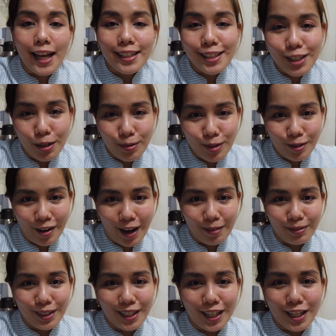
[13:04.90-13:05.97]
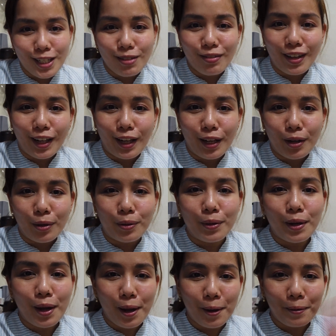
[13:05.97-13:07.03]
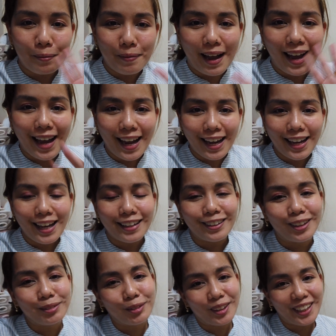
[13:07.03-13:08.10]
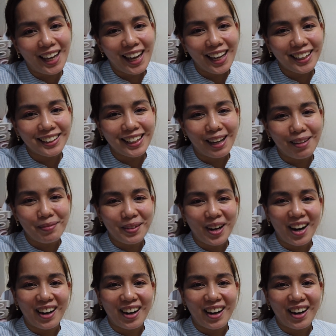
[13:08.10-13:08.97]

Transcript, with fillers: and subscribe to this video. Bye! Don't forget, I'm